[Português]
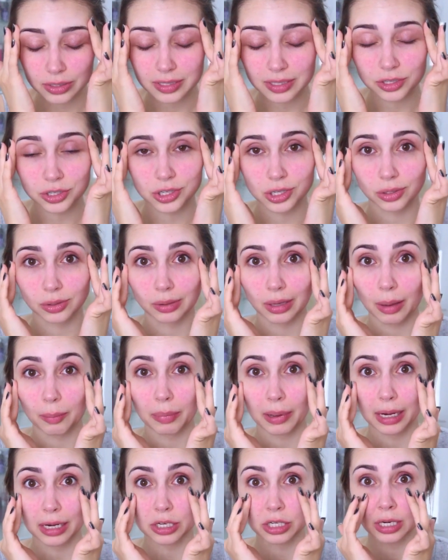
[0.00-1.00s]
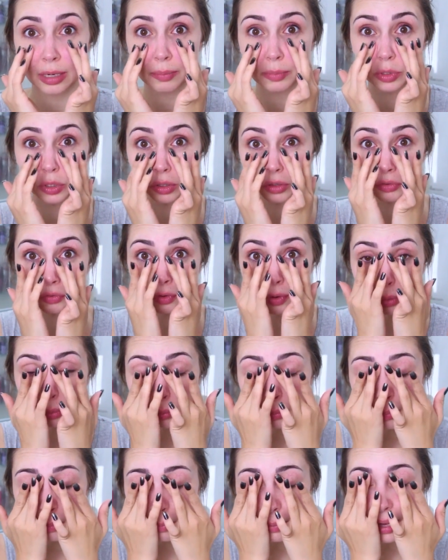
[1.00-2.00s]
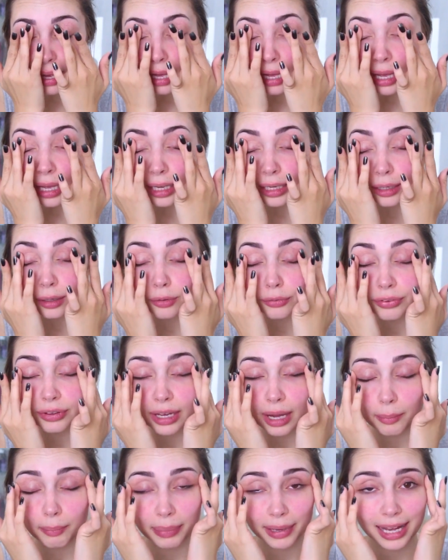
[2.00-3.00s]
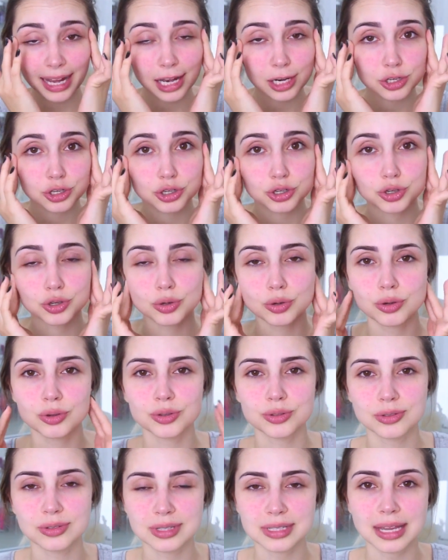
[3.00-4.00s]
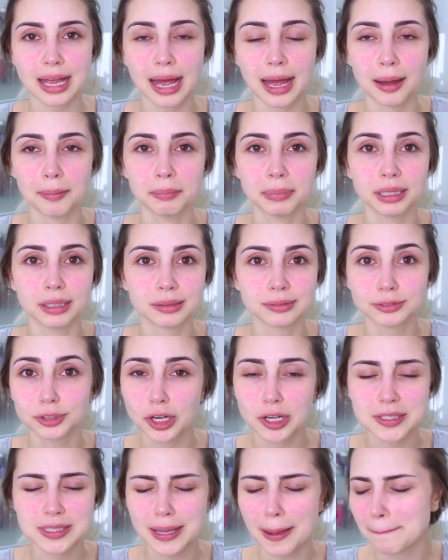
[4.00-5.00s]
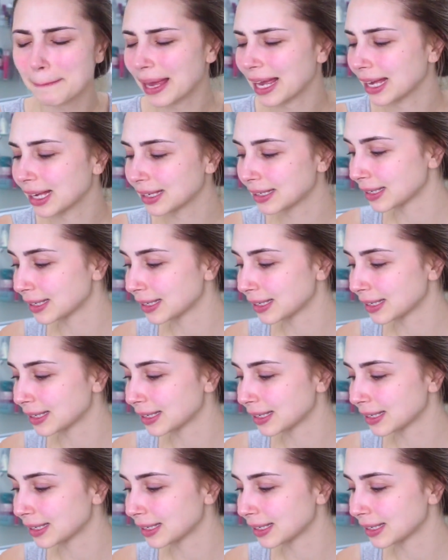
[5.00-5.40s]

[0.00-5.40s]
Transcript: Tô sentindo que a pele já absorveu bem, não fica pegajoso, sabe? Nossa, amei.